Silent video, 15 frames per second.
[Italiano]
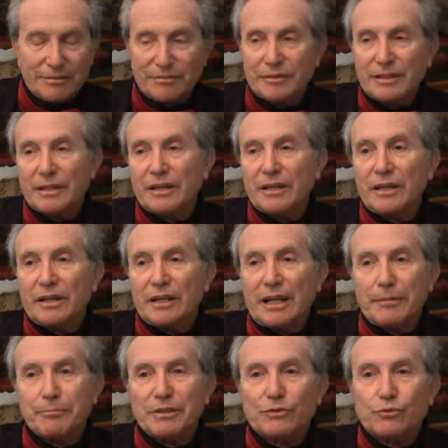eh,
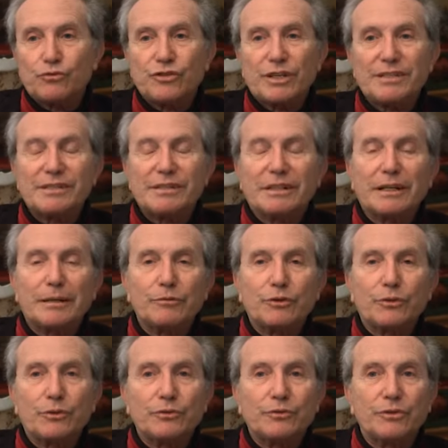ebbe successi
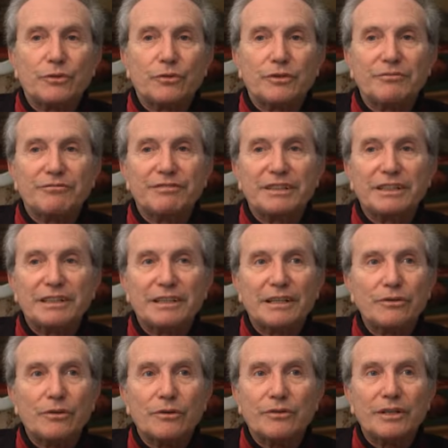clamorosi con infinite
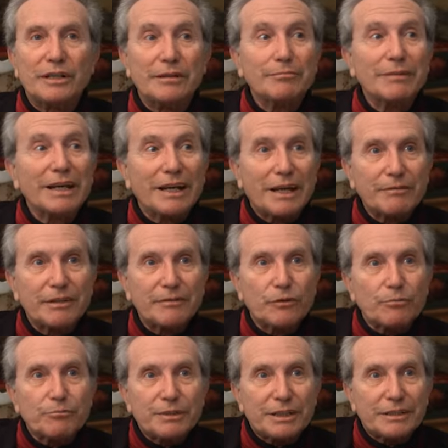donne, ma aveva
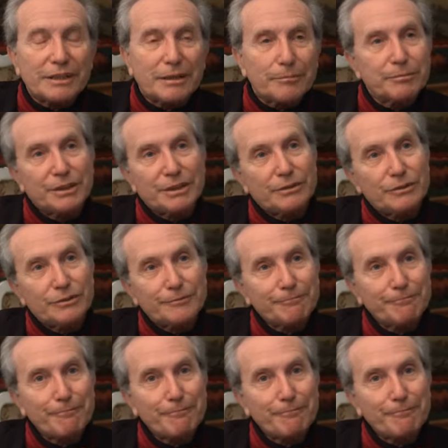un piede caprino.